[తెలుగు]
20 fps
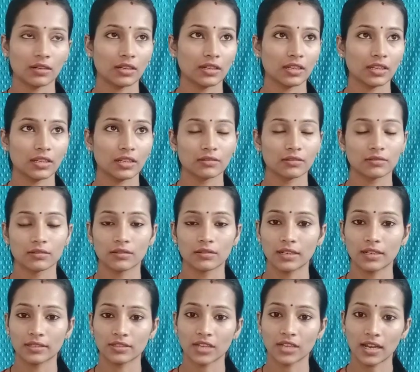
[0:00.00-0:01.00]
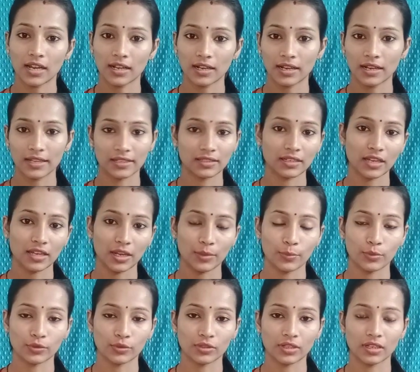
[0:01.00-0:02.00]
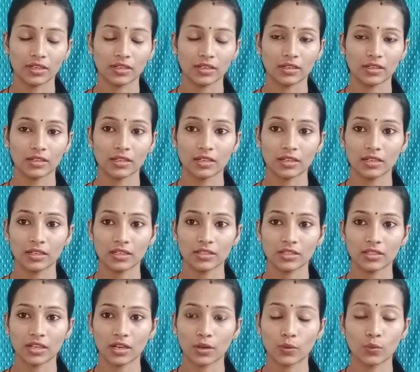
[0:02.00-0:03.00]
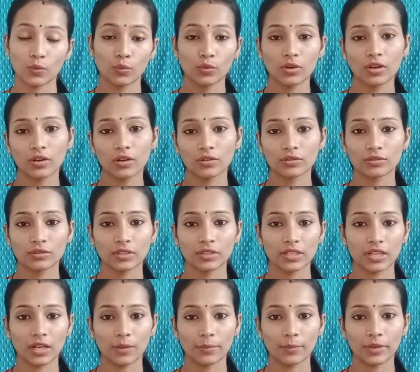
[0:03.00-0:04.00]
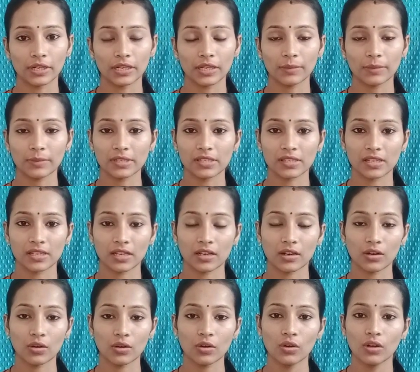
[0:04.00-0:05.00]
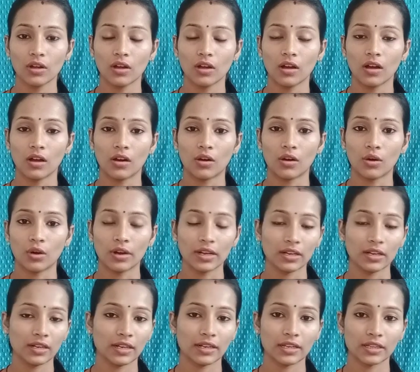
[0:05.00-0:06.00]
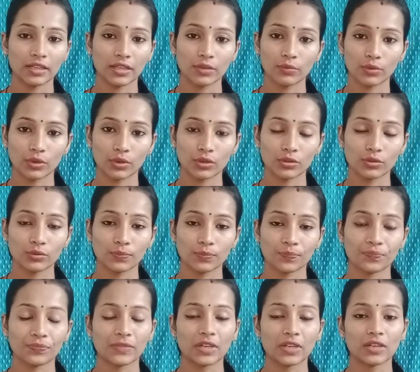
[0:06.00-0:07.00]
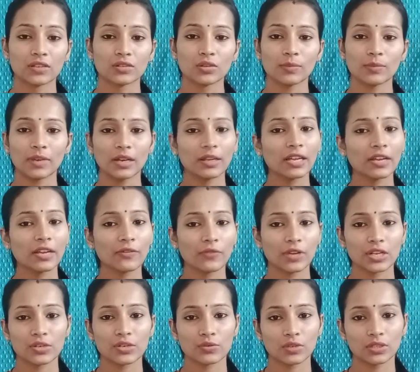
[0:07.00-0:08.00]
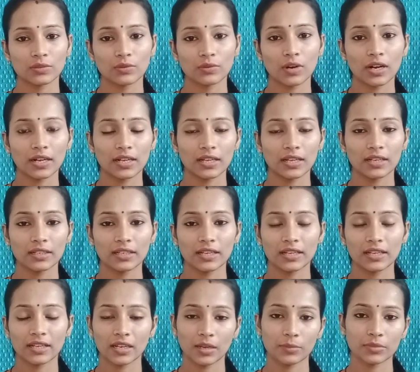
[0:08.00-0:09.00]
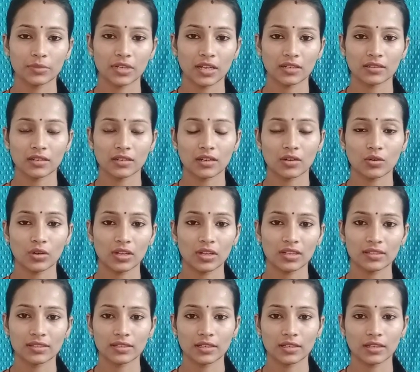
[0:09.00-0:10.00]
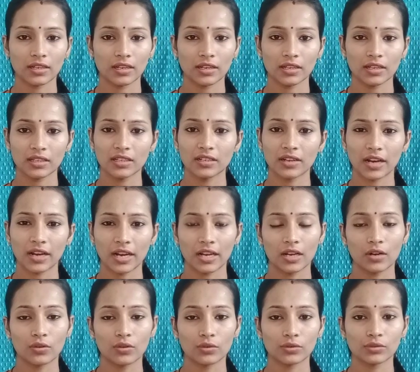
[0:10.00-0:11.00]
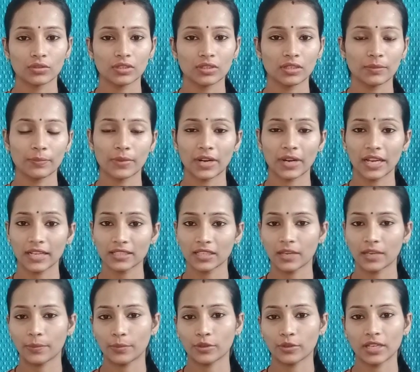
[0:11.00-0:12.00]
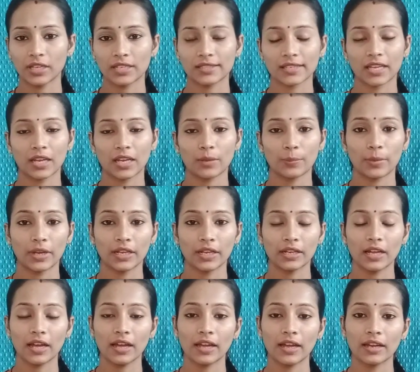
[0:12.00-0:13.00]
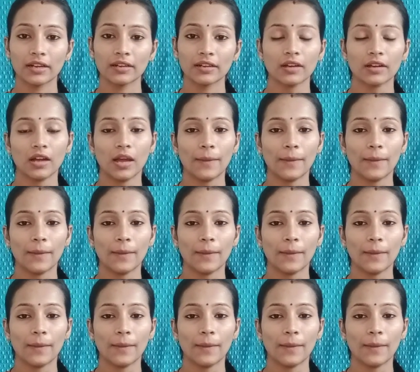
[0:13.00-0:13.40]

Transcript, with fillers: అంటే చాలా లెస్గా అయిపోతాయి ఎందుకంటే చాలా కూల్గా ఉంటుంది కాబట్టి మన స్కిన్లో ఆయిల్ అనేది ఉండదు సో మన ఏ ఫేస్ వాష్ వాడినా ఈ క్రీమ్స్ రాసినా కూడా స్కిన్ అనేది డ్రైగా ఉంటుంది బ్రేక్స్ అయిపోతాయి స్కిన్ పైన అండ్